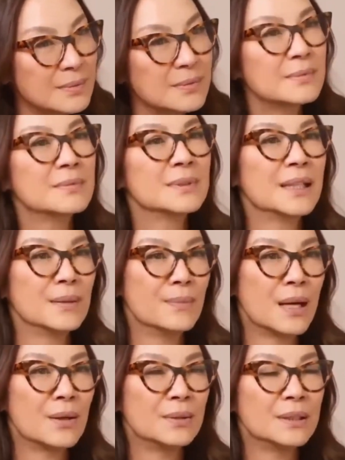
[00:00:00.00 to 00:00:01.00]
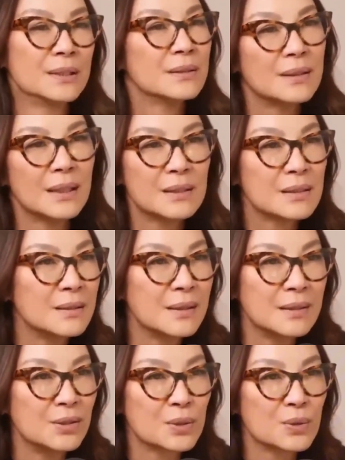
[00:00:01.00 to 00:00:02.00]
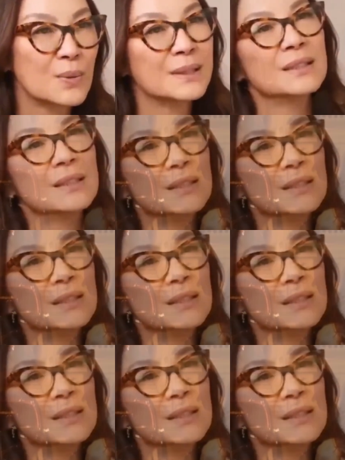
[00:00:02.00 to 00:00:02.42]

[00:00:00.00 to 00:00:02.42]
去年三月成为奥斯卡影后。七